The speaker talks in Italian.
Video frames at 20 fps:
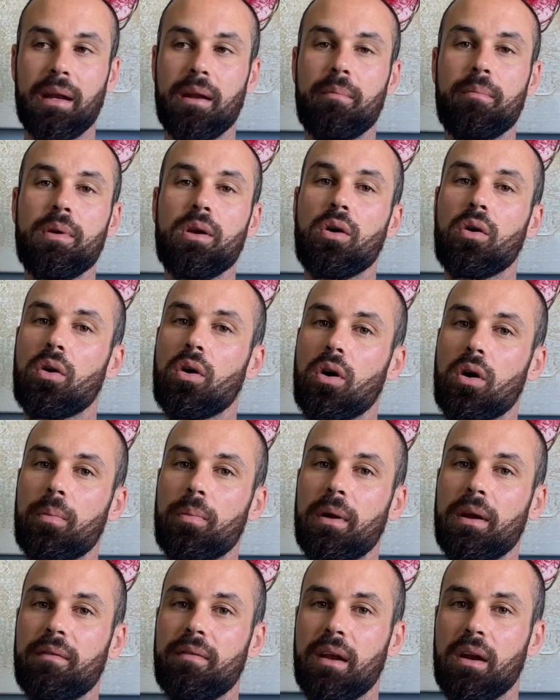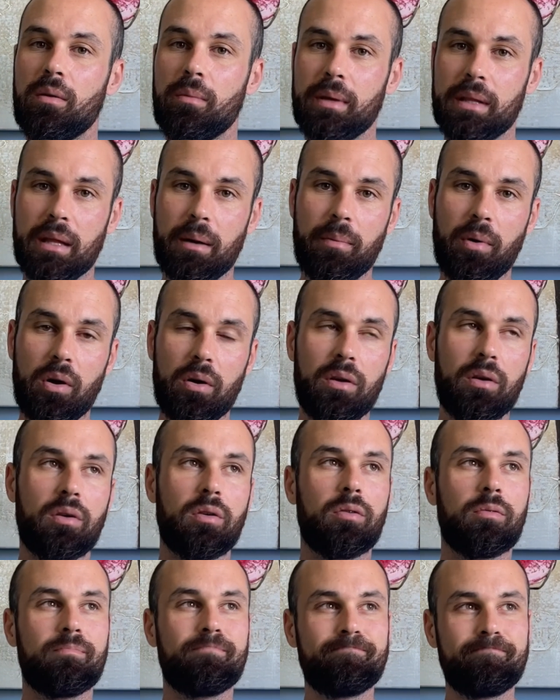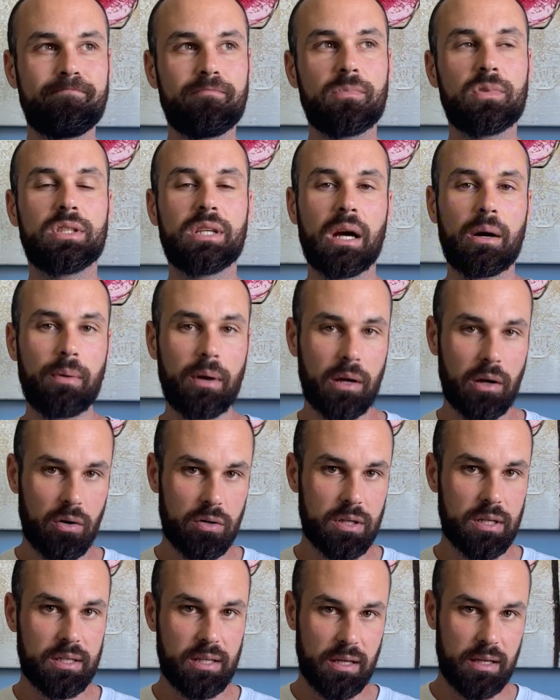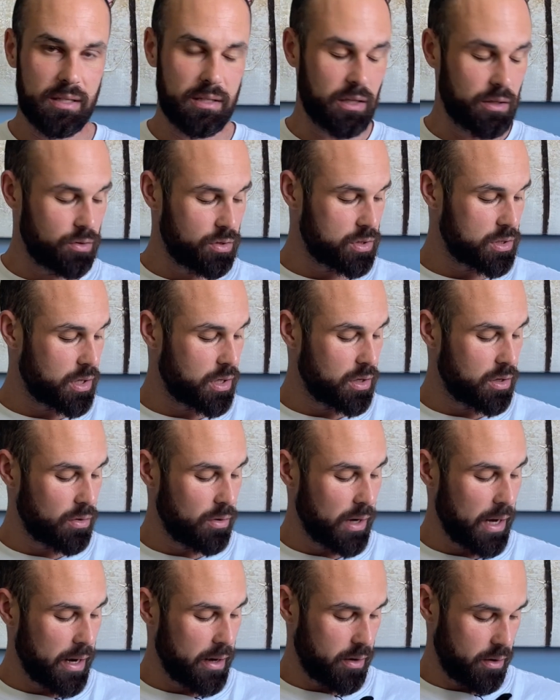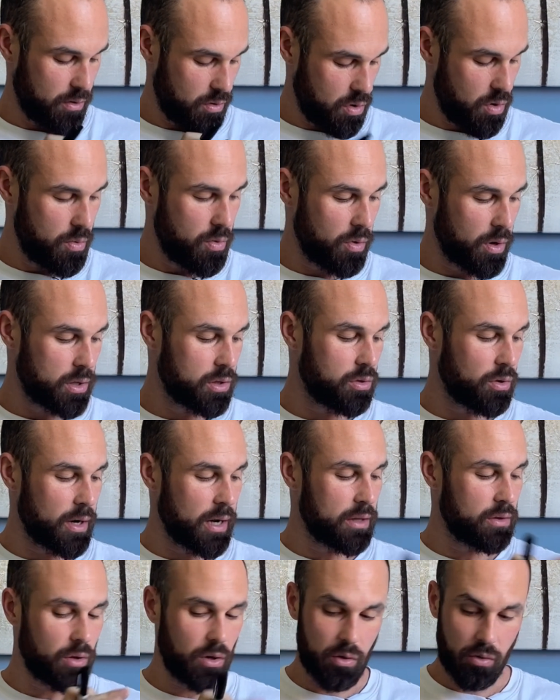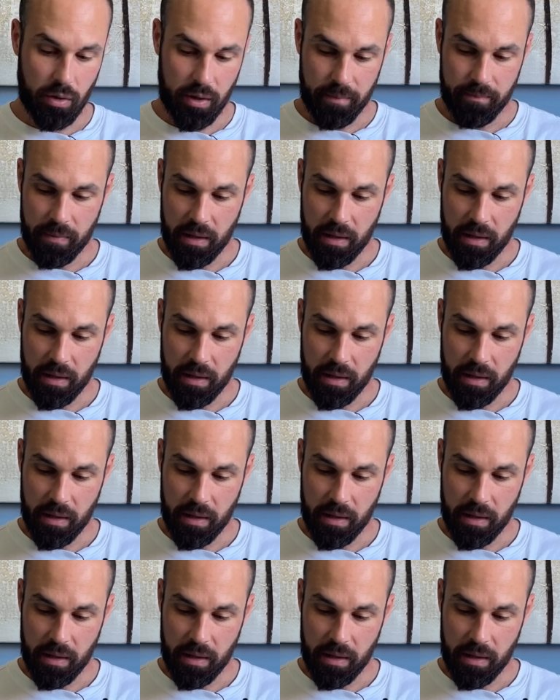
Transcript: Il mio corpo a livello metabolico già qualcosa sta iniziando a scricchiolare. Comunque, tornando a noi,